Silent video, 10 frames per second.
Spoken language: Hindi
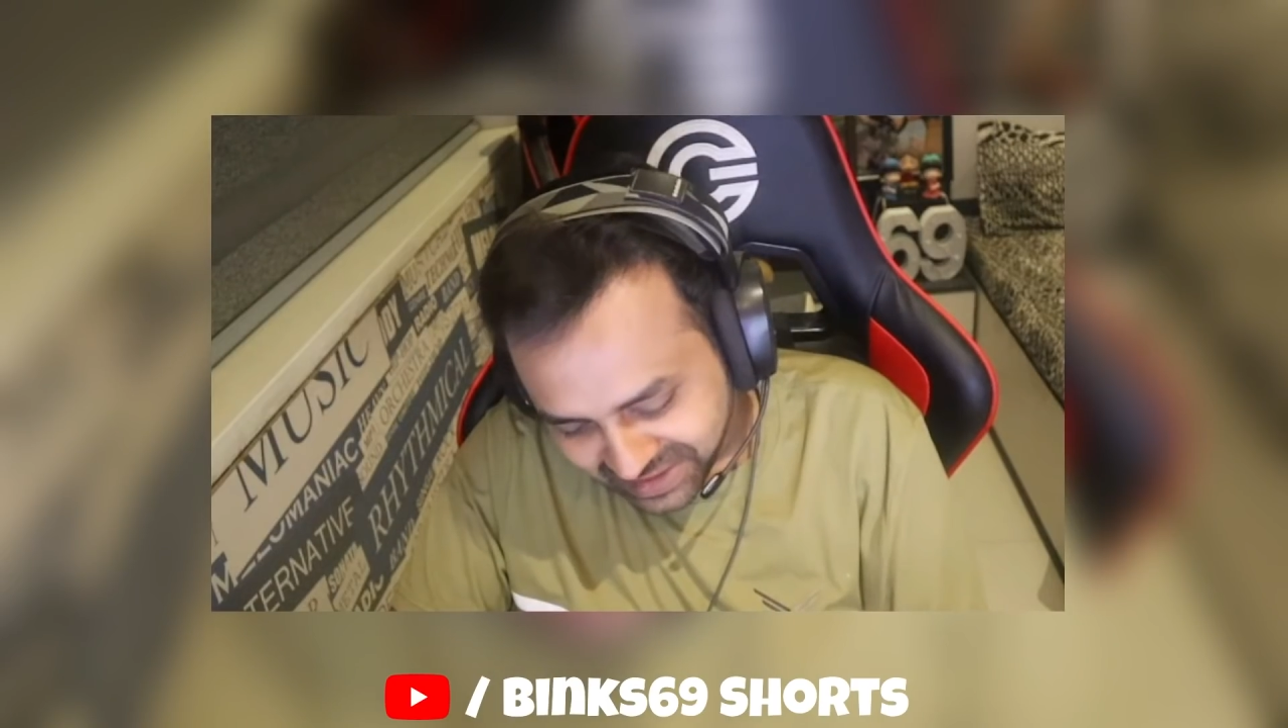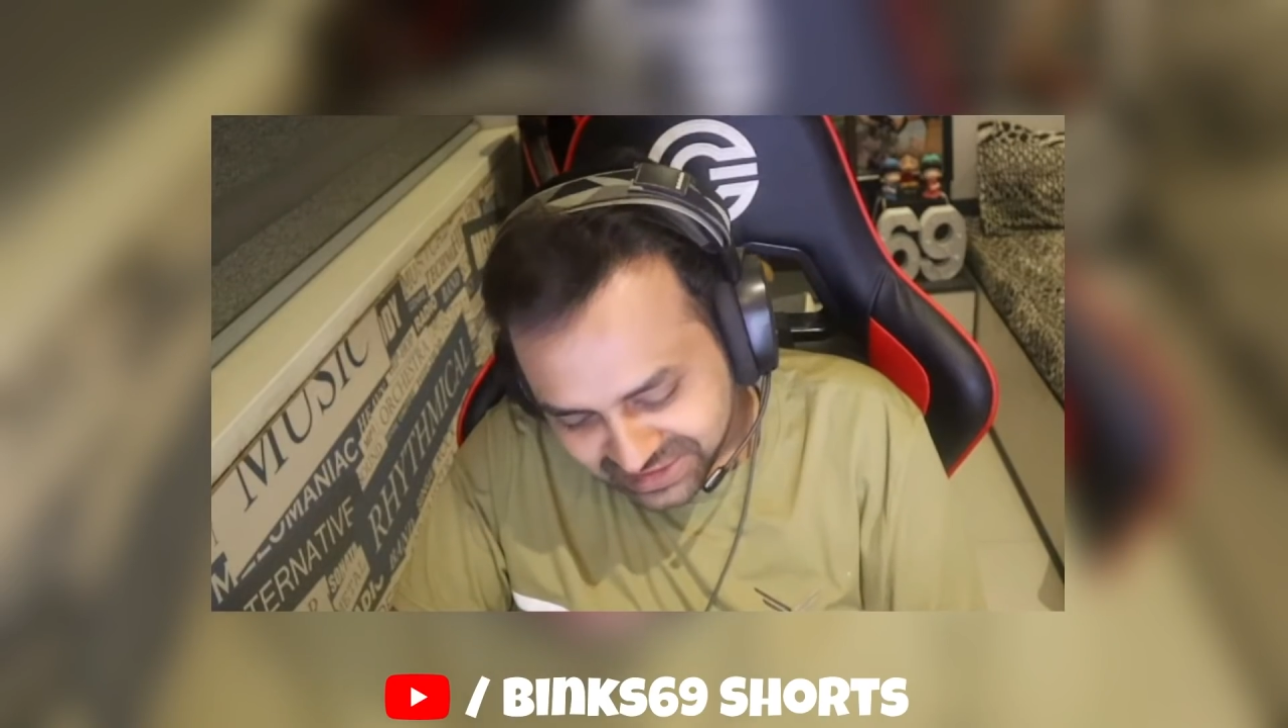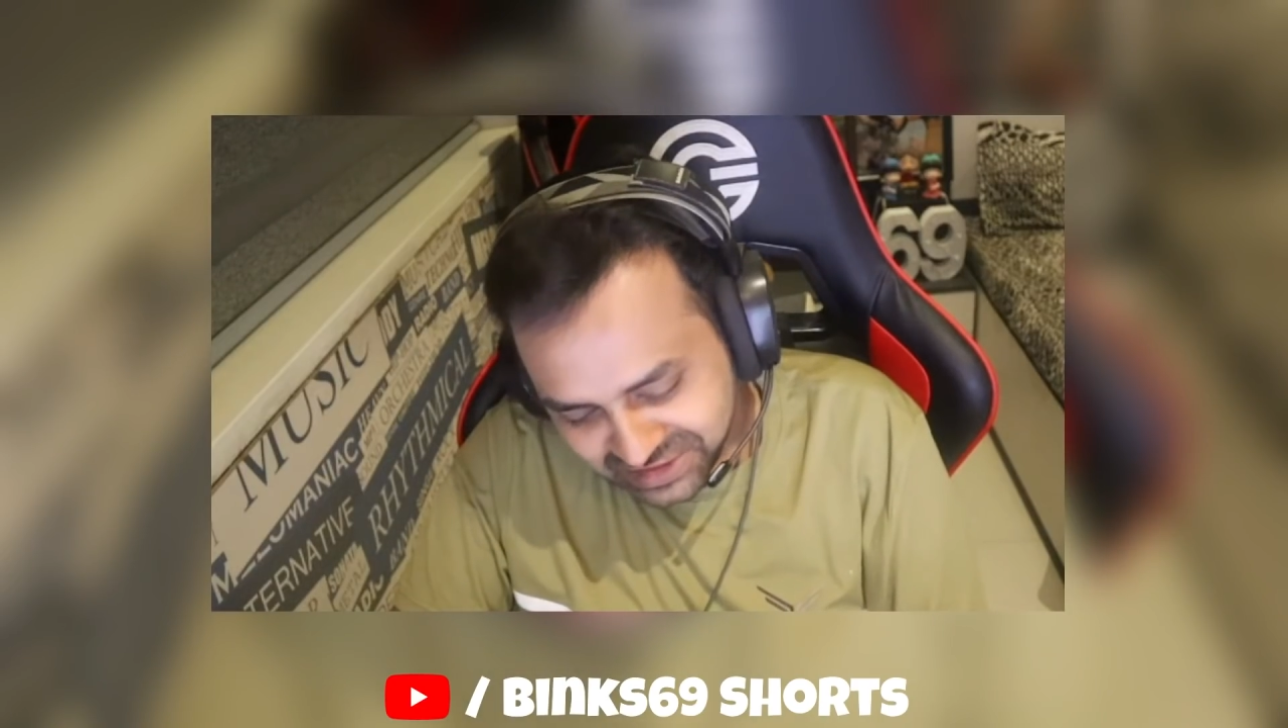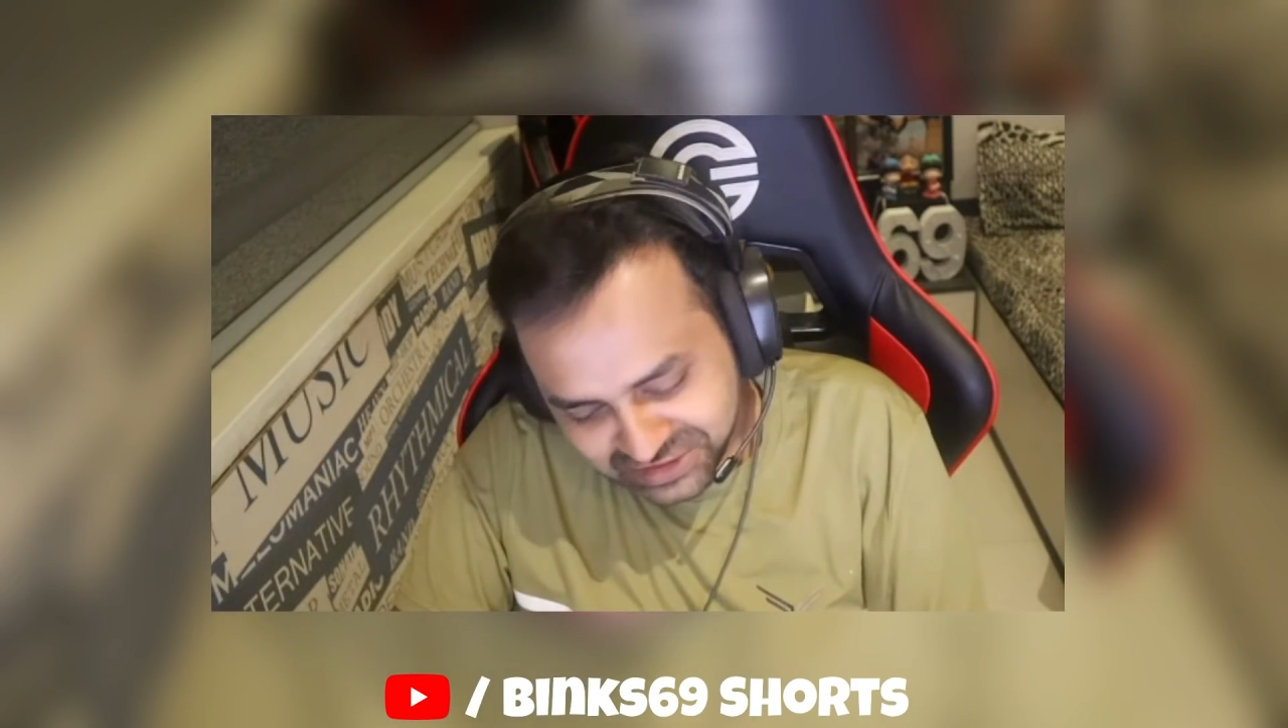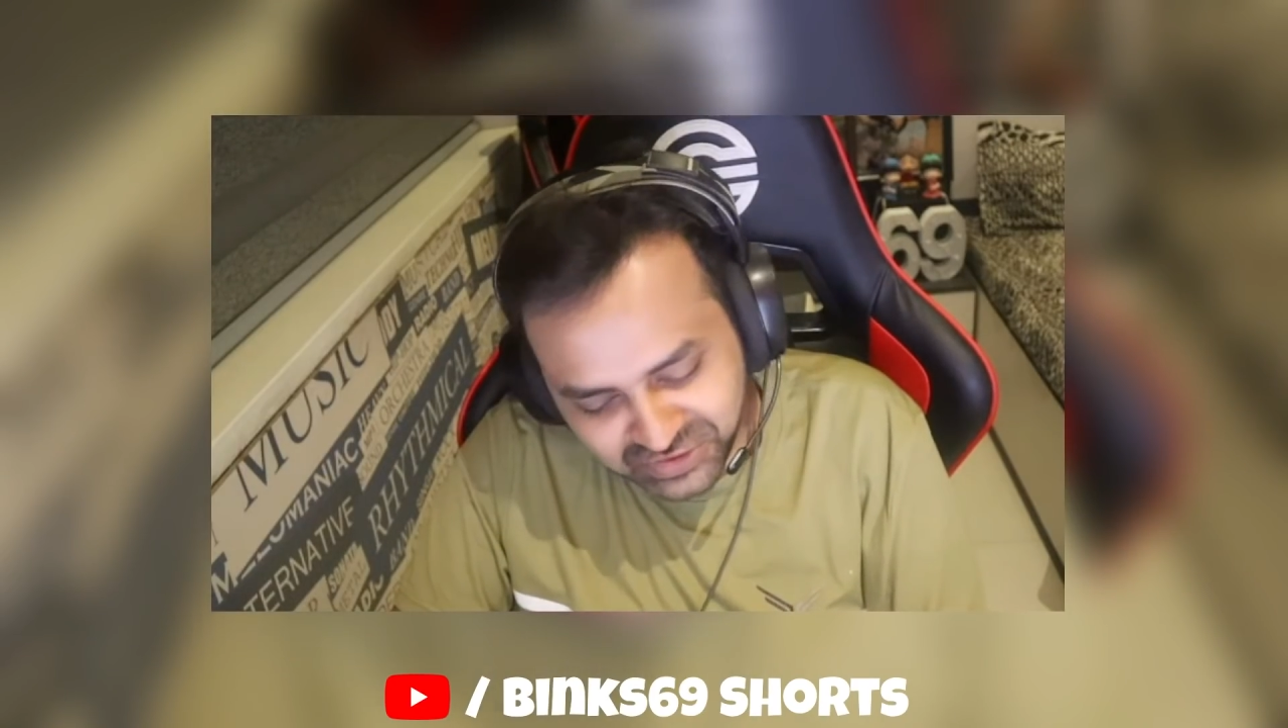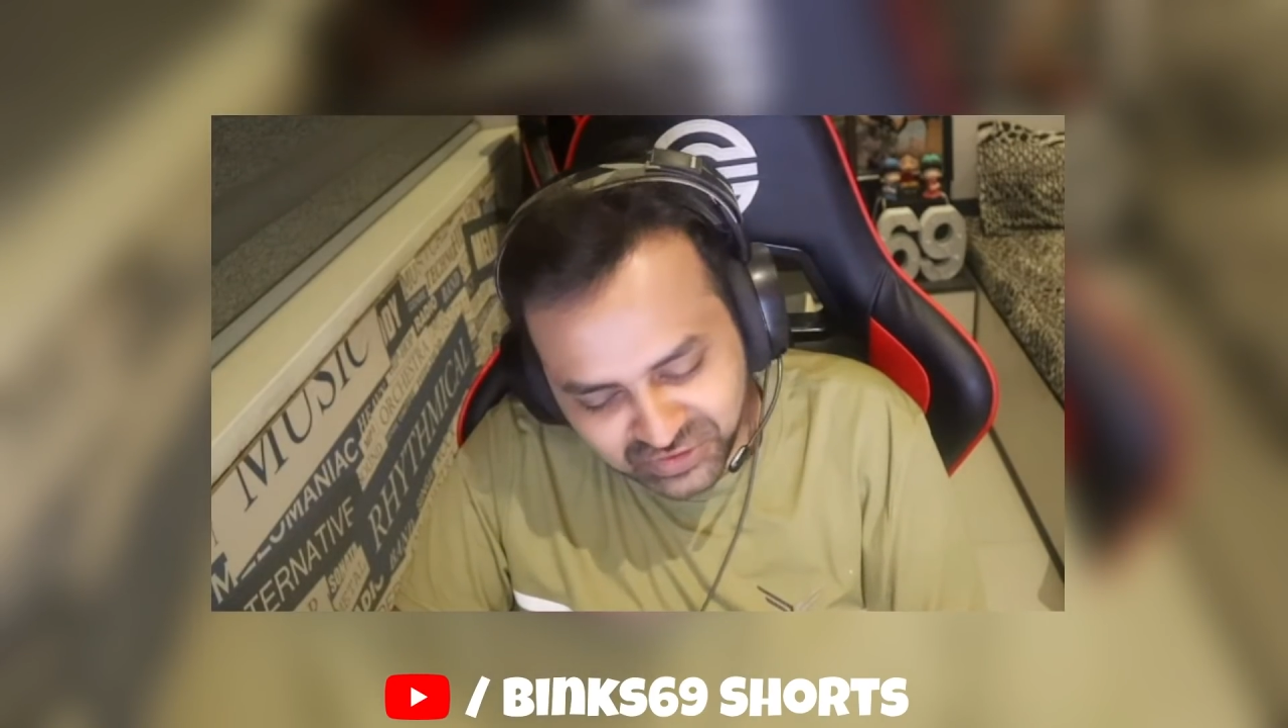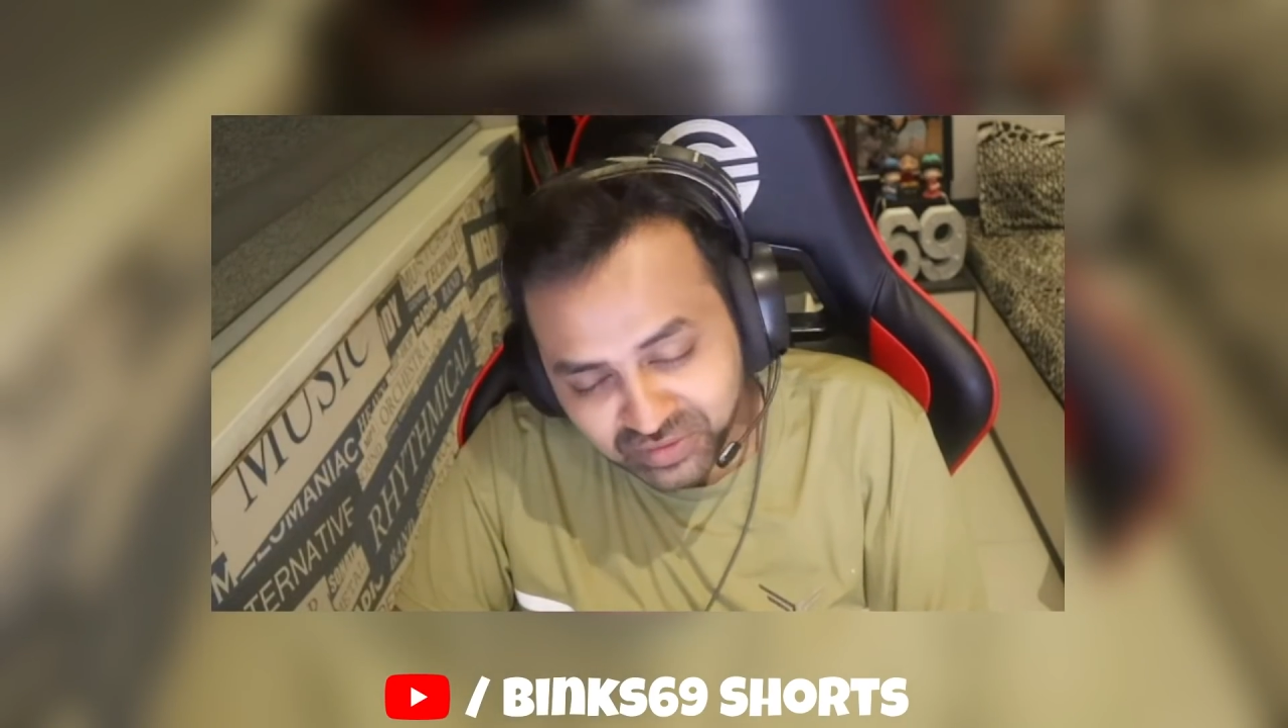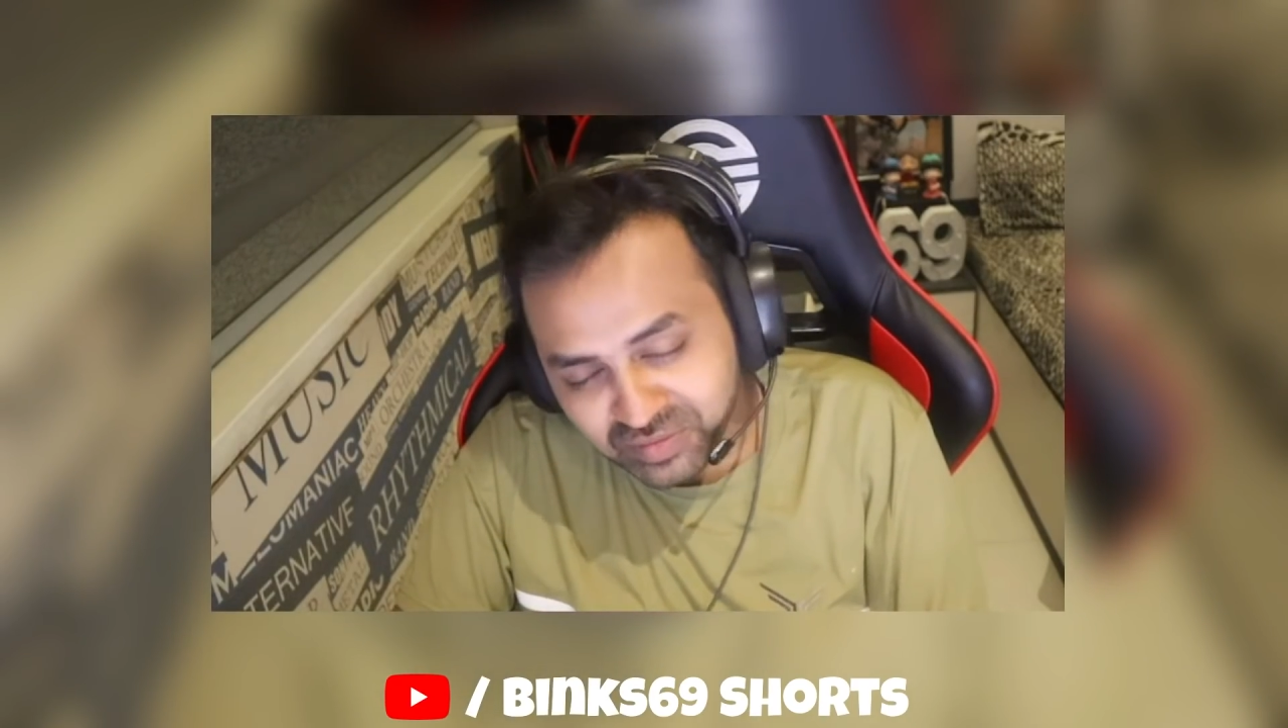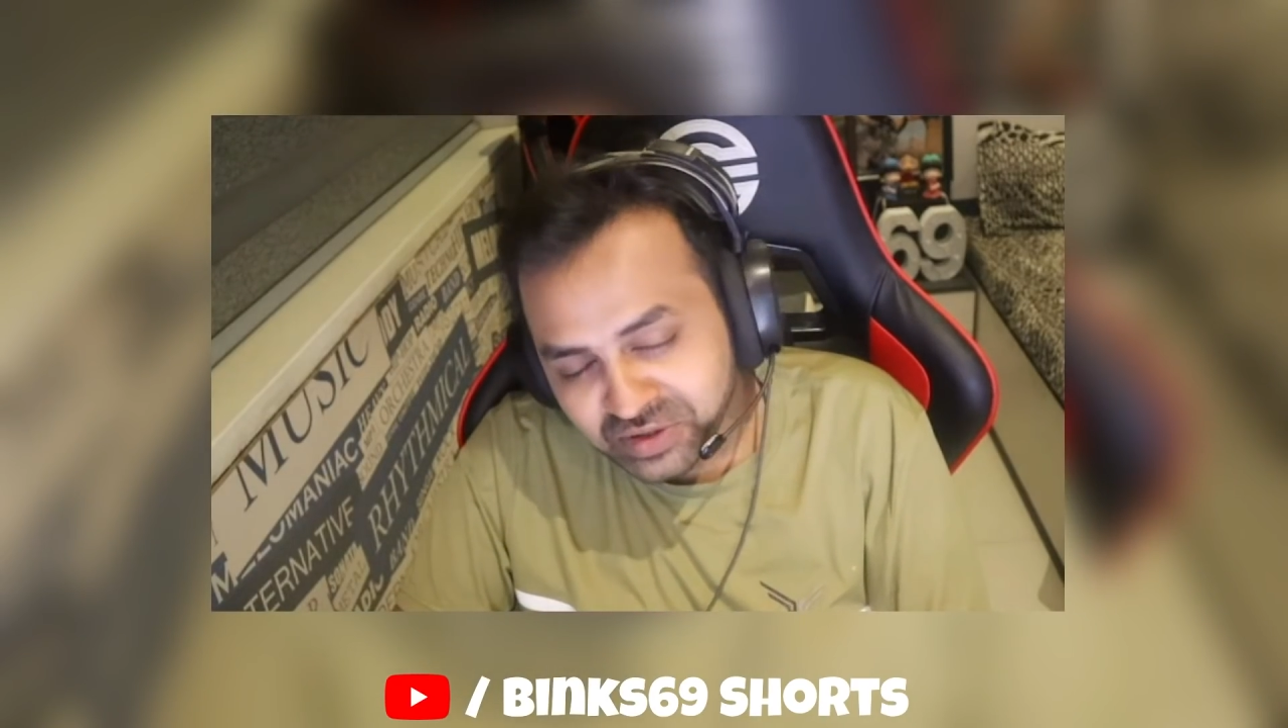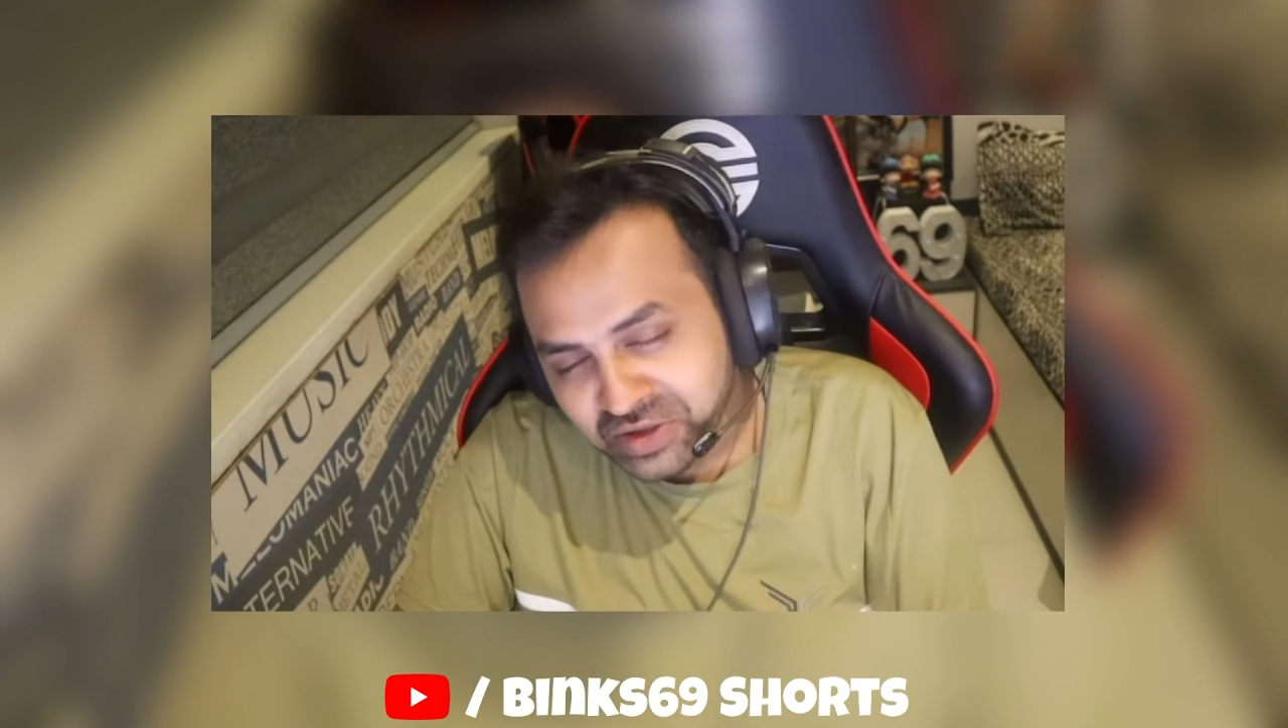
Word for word: जस्ट कॉल बिकॉज आई